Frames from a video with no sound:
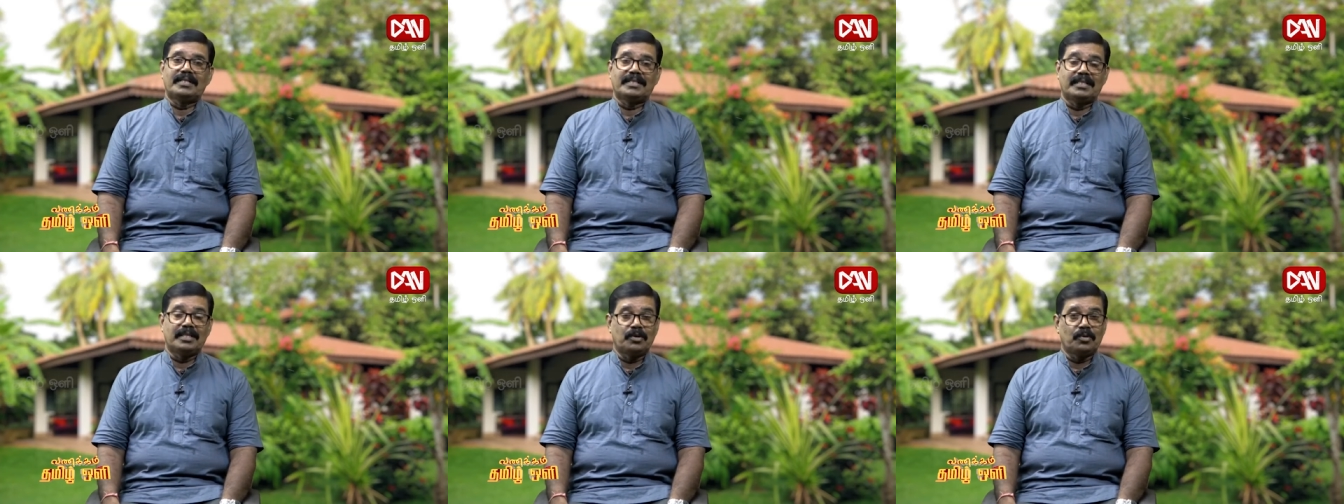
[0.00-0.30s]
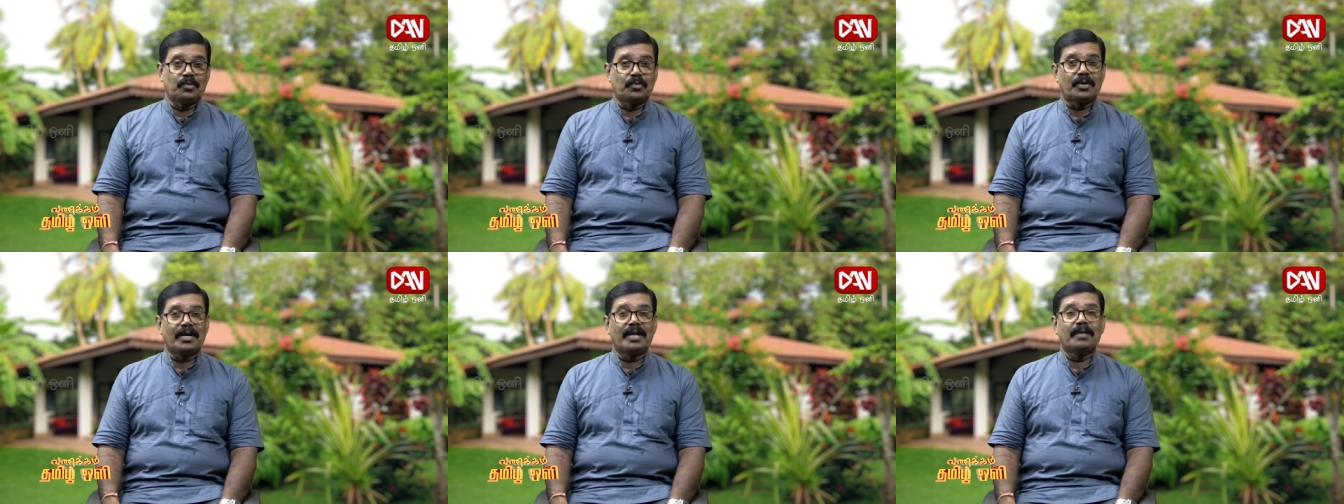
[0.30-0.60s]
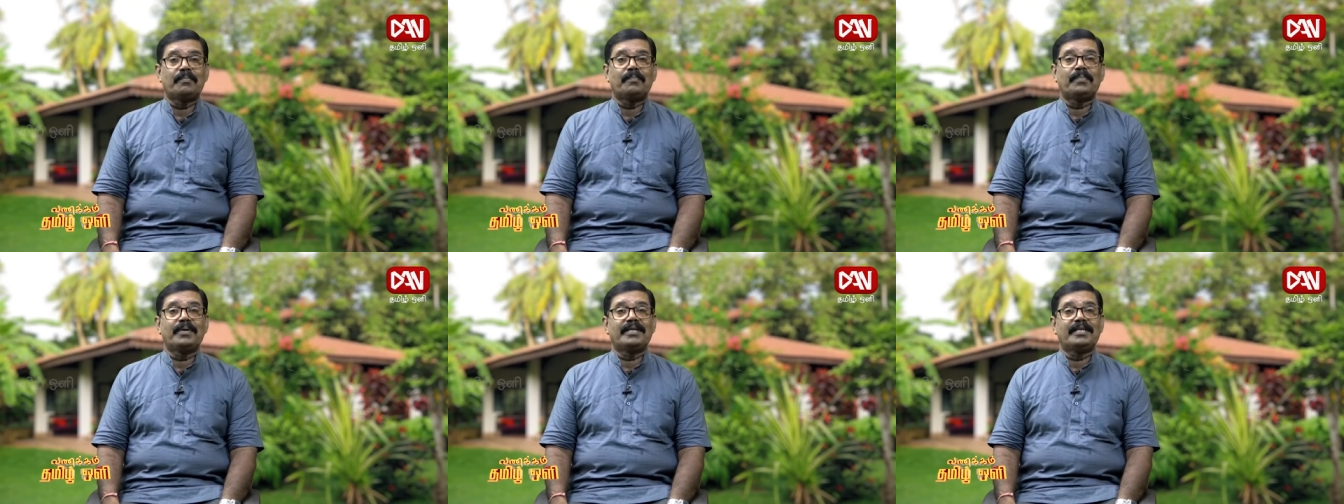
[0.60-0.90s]

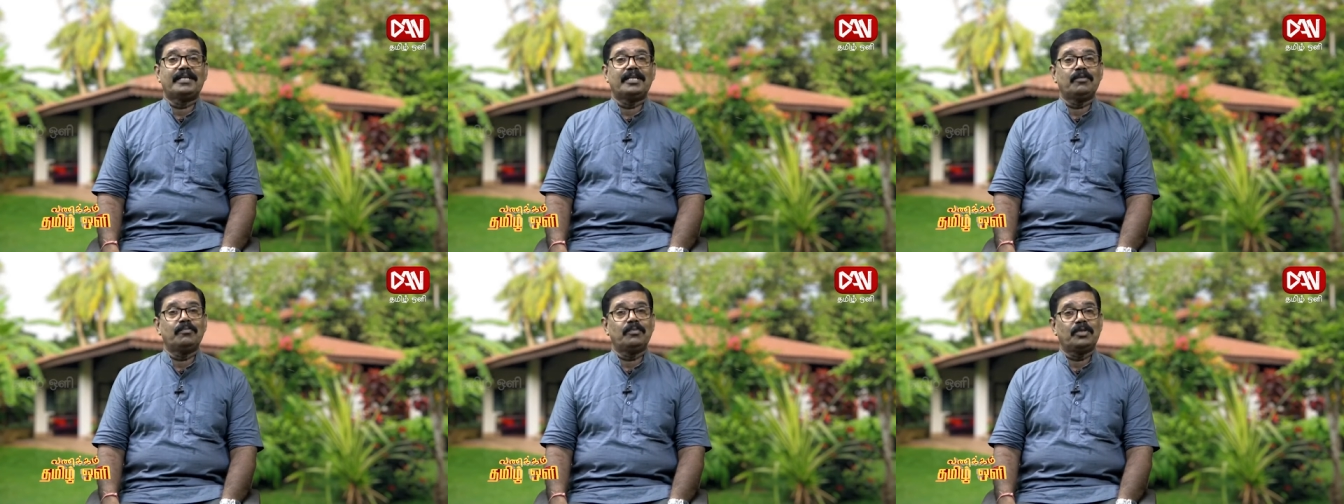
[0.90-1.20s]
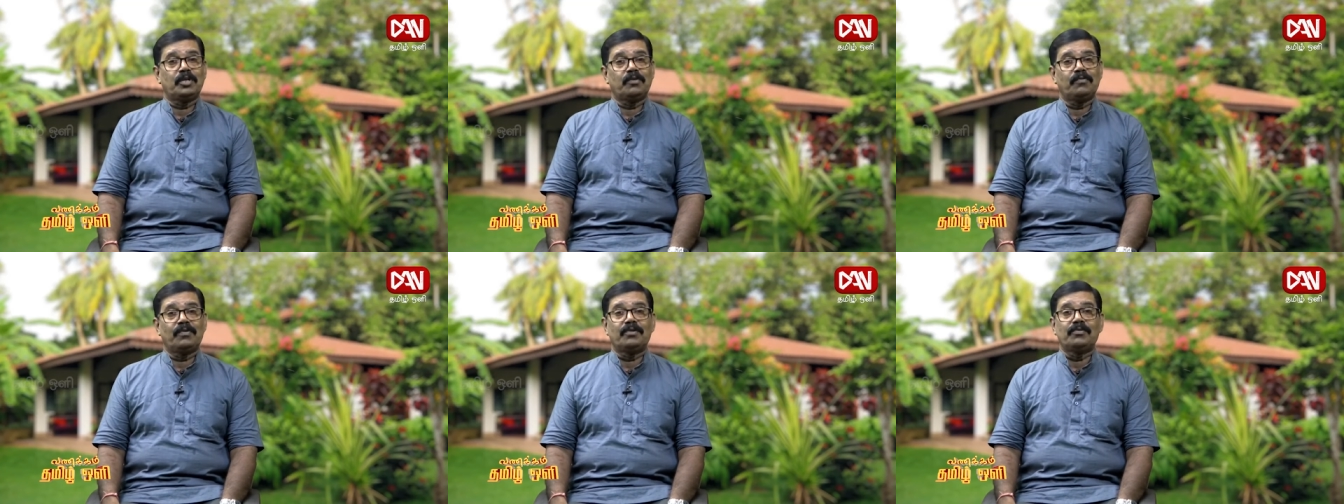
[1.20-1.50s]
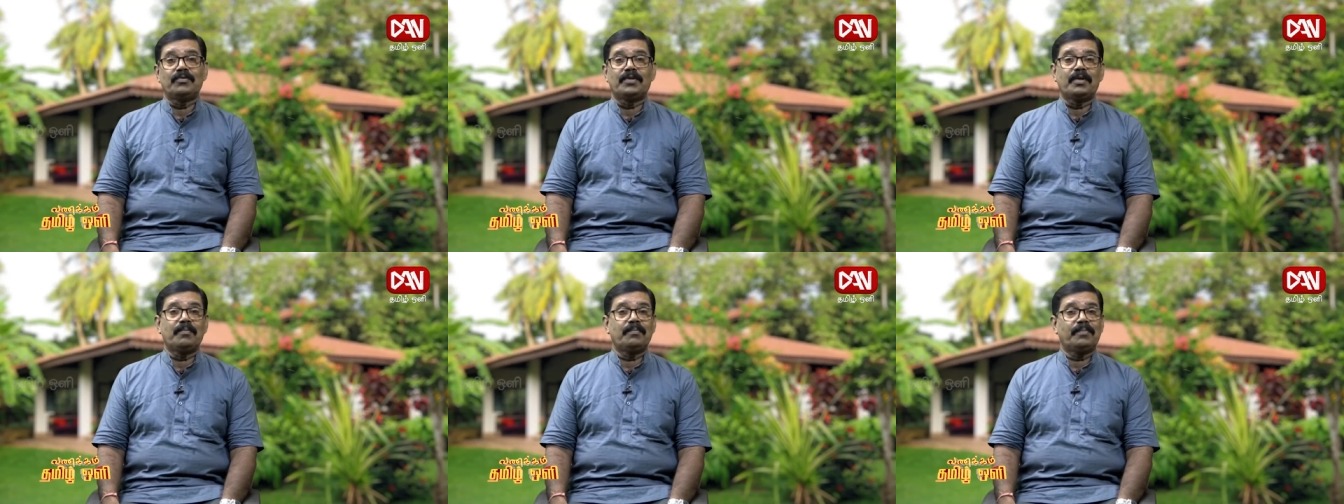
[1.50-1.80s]
திருக்குறளை பற்றியும்
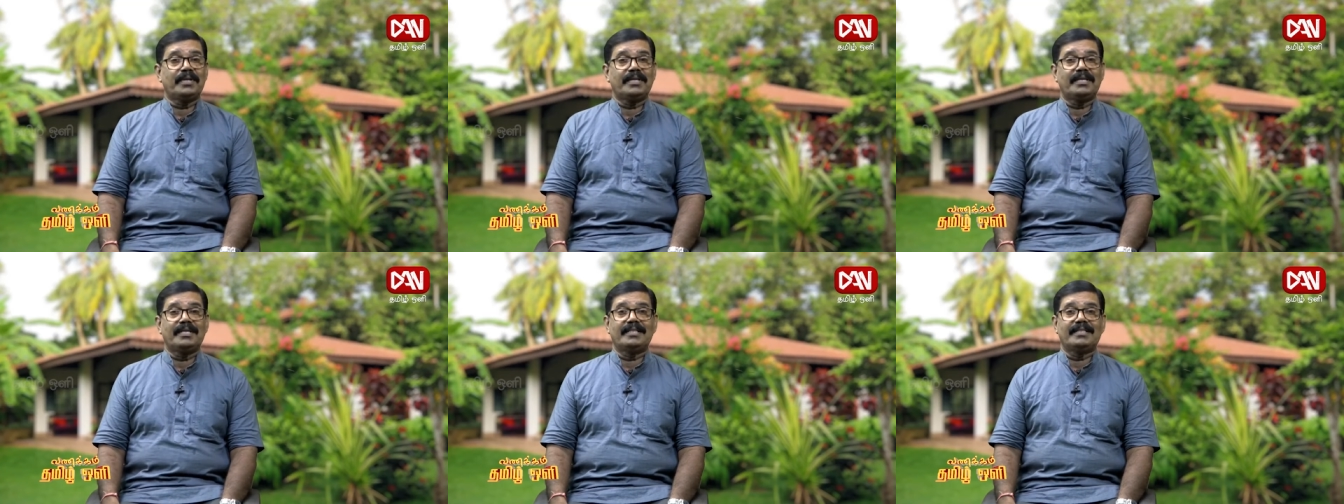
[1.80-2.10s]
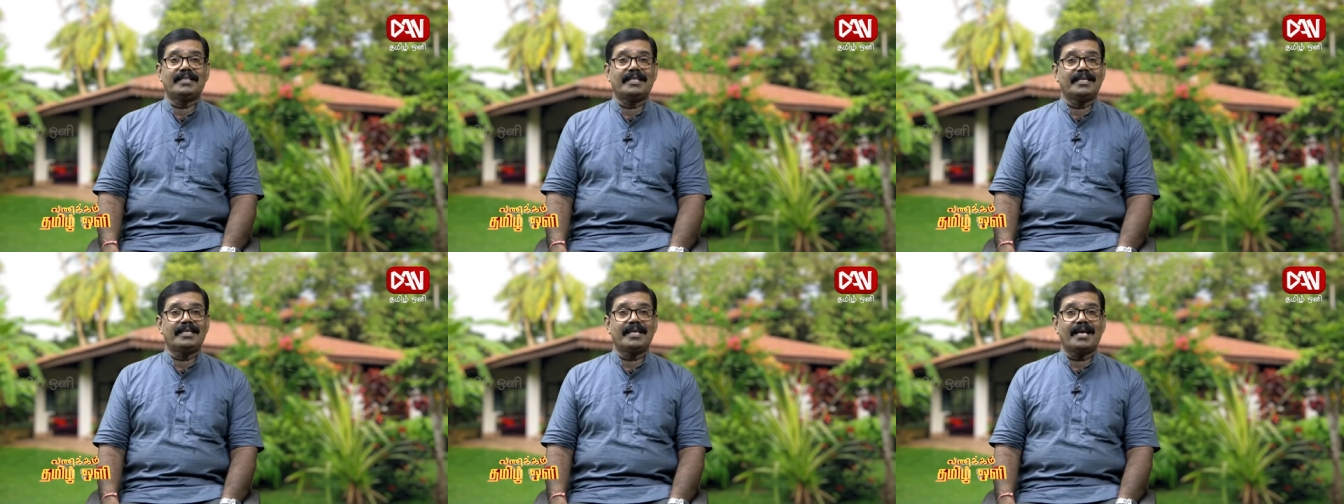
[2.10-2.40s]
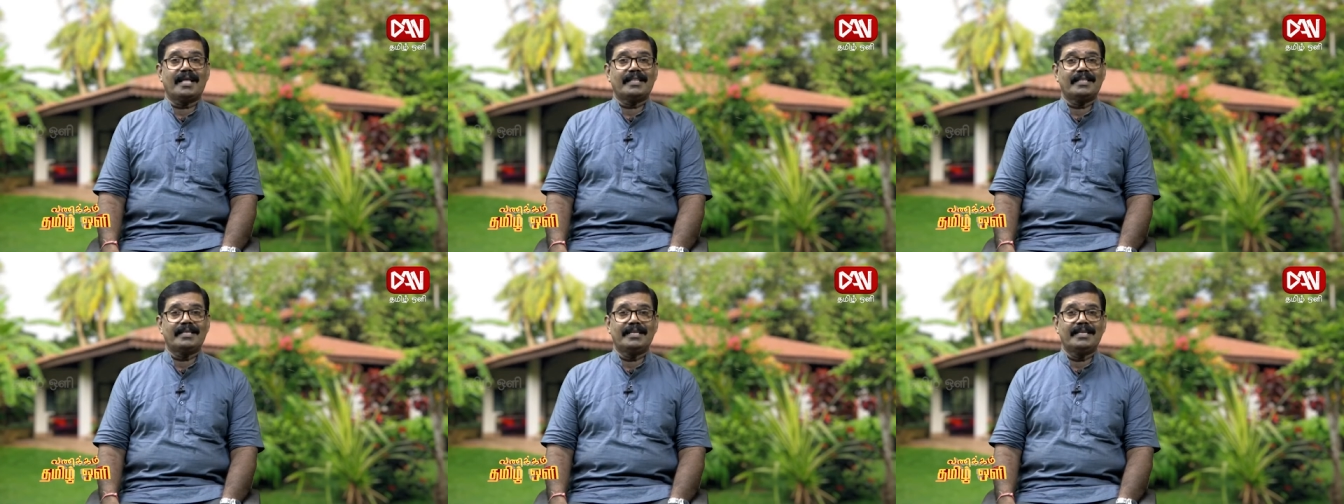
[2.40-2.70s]
திருவள்ளுவரையும் பற்றி
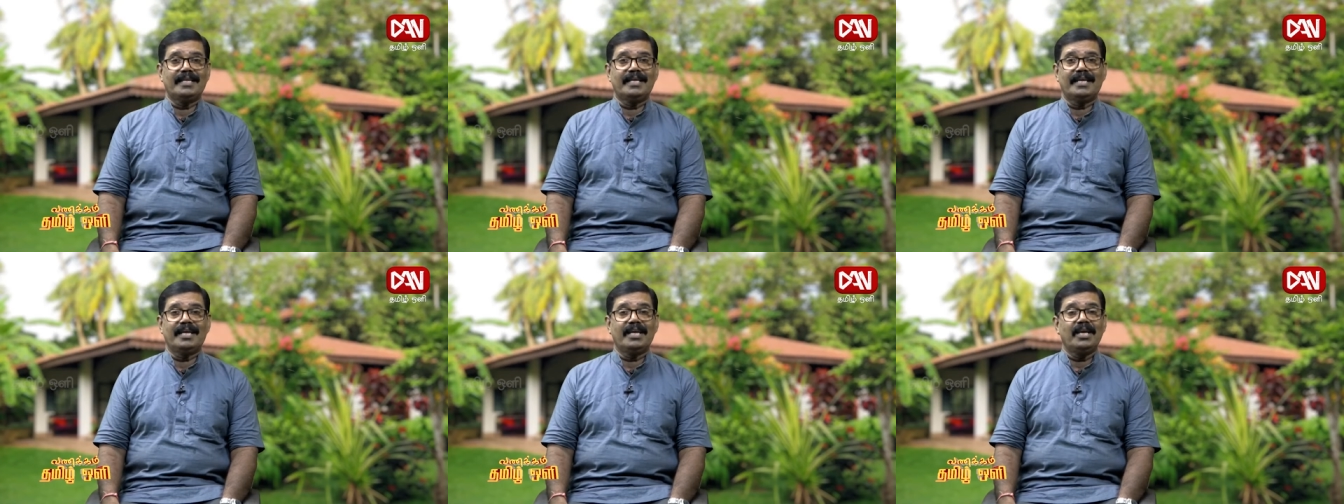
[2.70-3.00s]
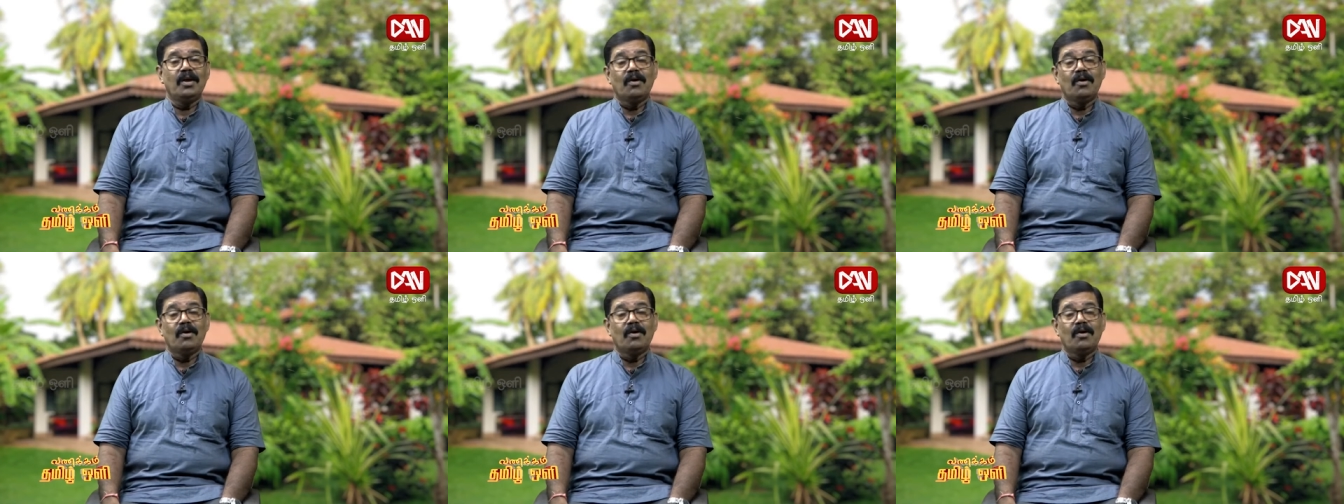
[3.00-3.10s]
தெரியாத நீ